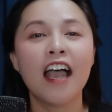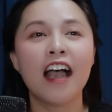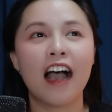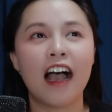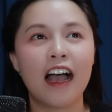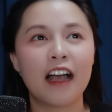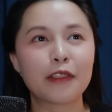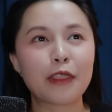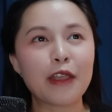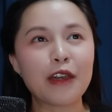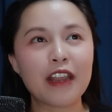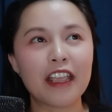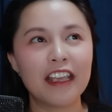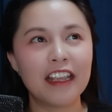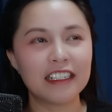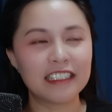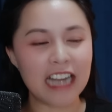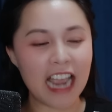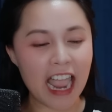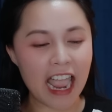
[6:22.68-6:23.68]
à, tên
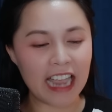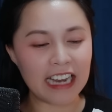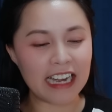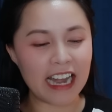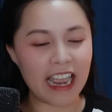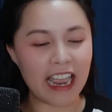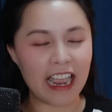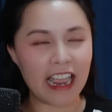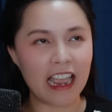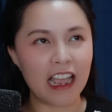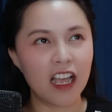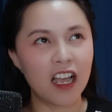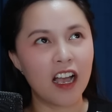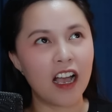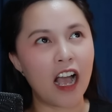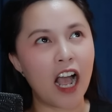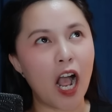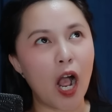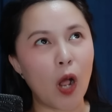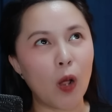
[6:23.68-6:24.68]
Nghĩa Trang nè
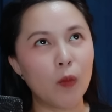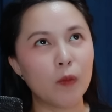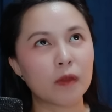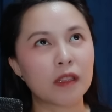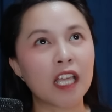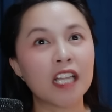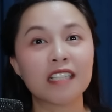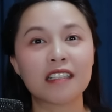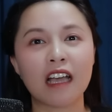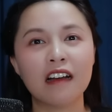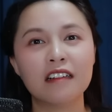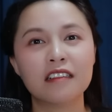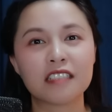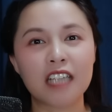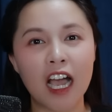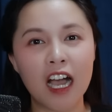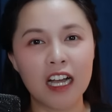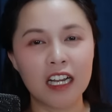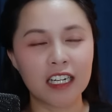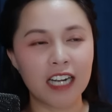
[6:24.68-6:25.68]
à, tên Từ
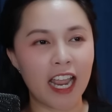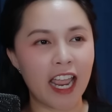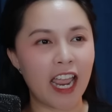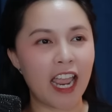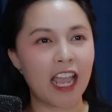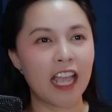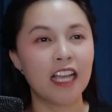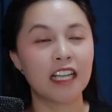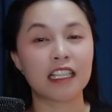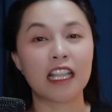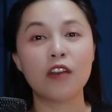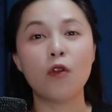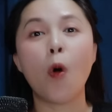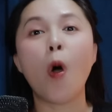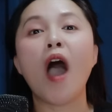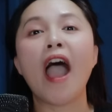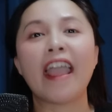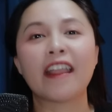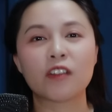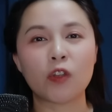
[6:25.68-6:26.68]
Trần nè tên
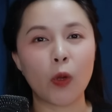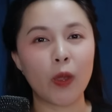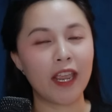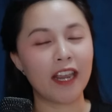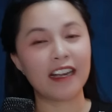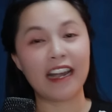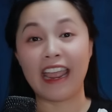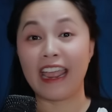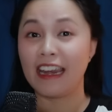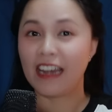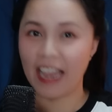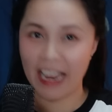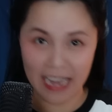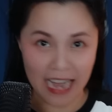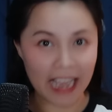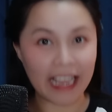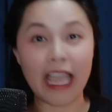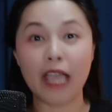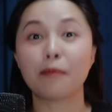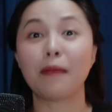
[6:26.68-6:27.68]
Hoàng Tuyền nè nè
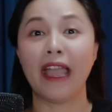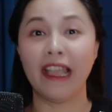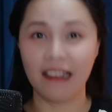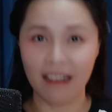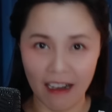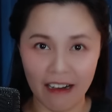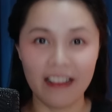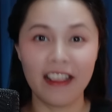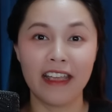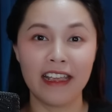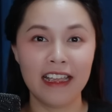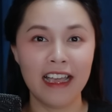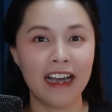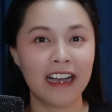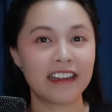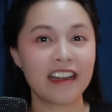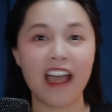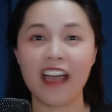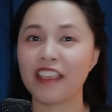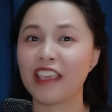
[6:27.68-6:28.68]
là các bạn gợi ý
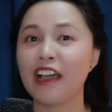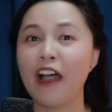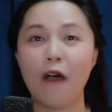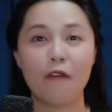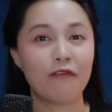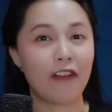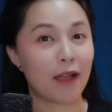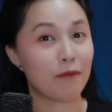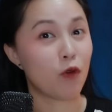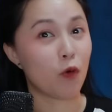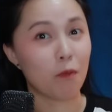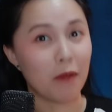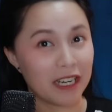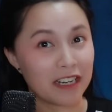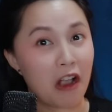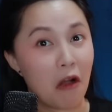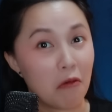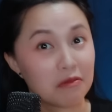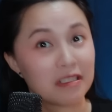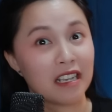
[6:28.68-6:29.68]
hết đó chứ không phải một
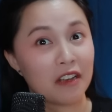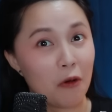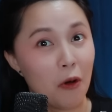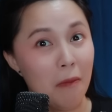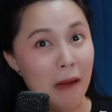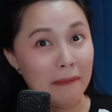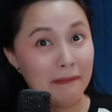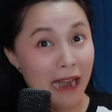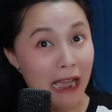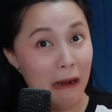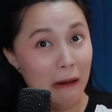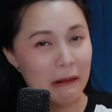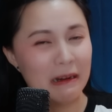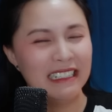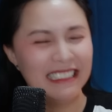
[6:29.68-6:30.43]
mình công sức của bắp đâu